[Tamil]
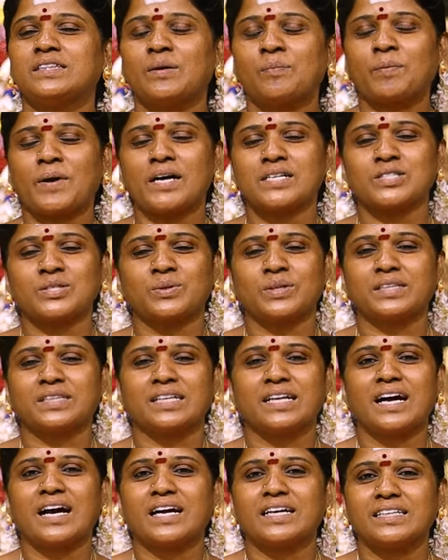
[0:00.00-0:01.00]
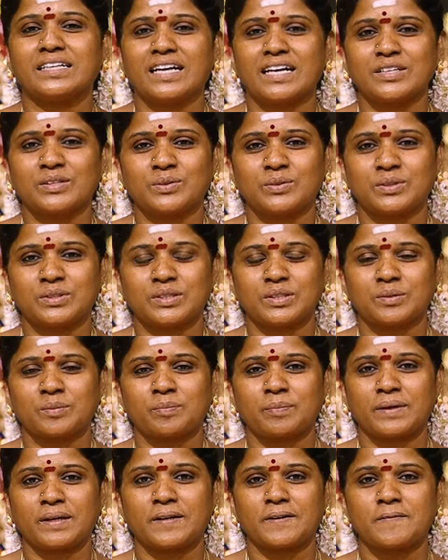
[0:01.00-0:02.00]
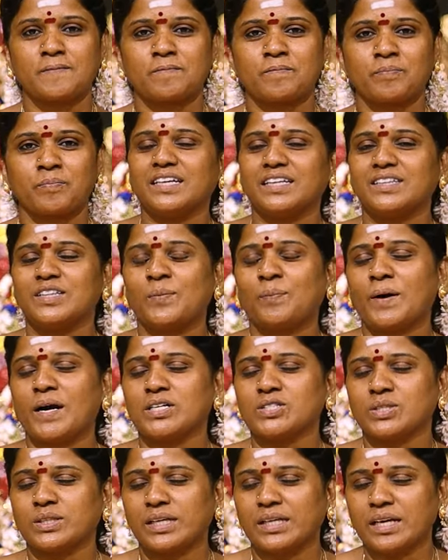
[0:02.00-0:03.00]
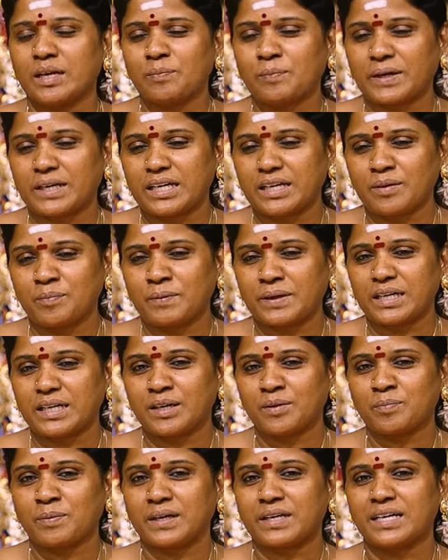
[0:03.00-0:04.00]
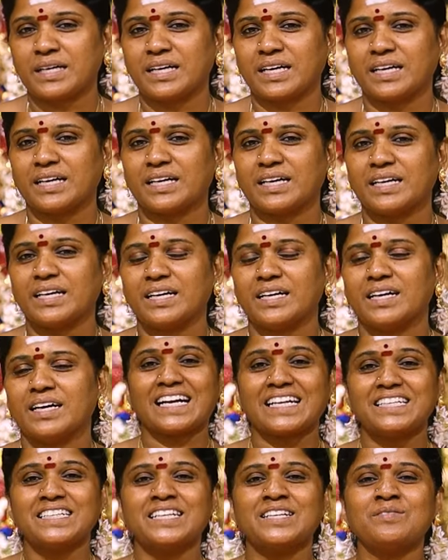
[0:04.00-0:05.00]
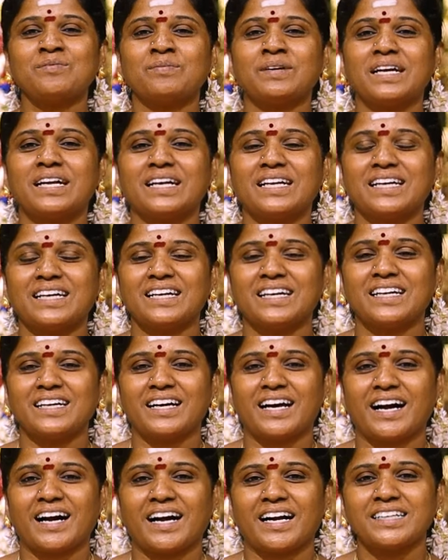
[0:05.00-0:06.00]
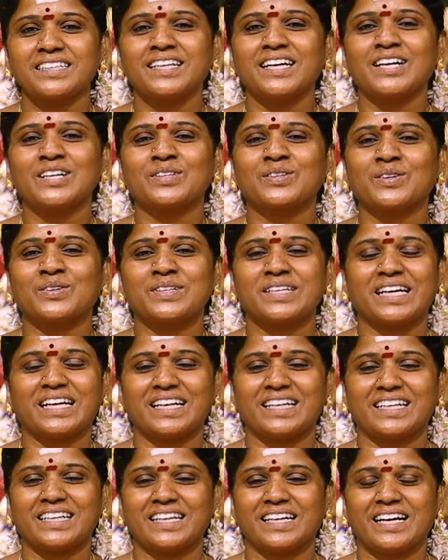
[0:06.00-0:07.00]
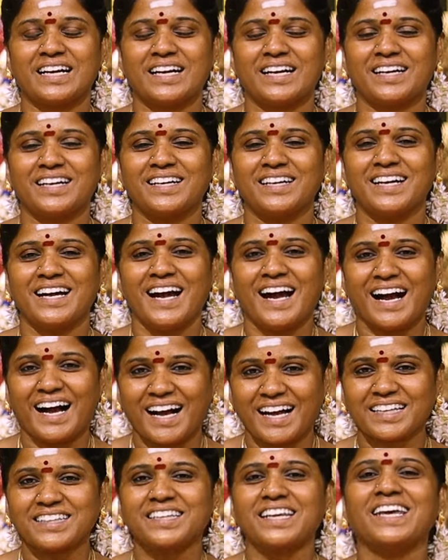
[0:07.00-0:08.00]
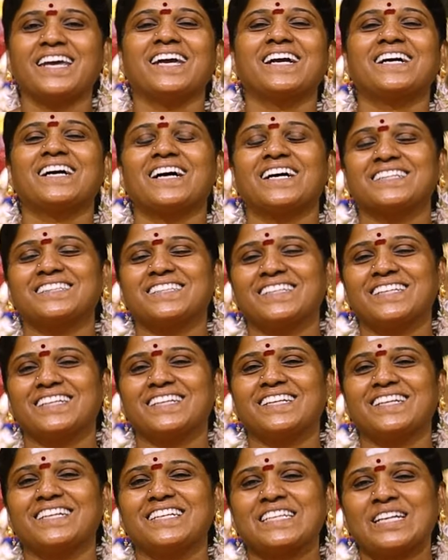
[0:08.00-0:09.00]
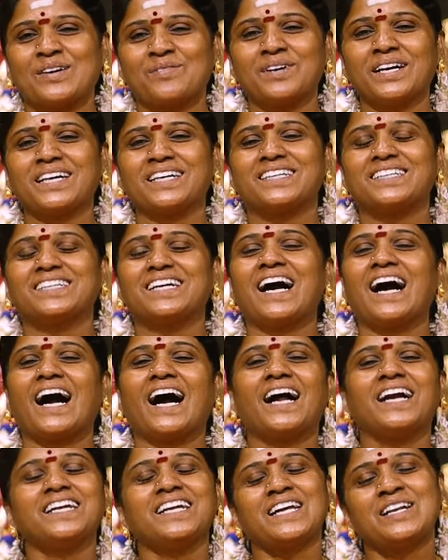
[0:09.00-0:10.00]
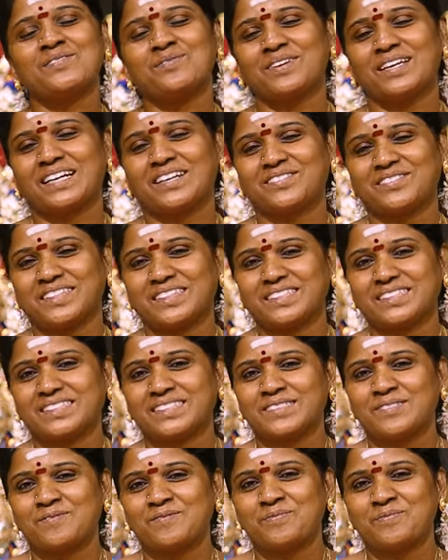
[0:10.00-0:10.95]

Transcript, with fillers: இந்த பாசுரத்துல ஆண்டாள் கொடுத்திருப்பா இந்த பாசுரங்கள் படிக்க படிக்க படிக்க கண்ணன் மேல ஆண்டாள் கொண்டா இல்லையா அதே காதல் நமக்கு ஆண்டாள் மேல வருது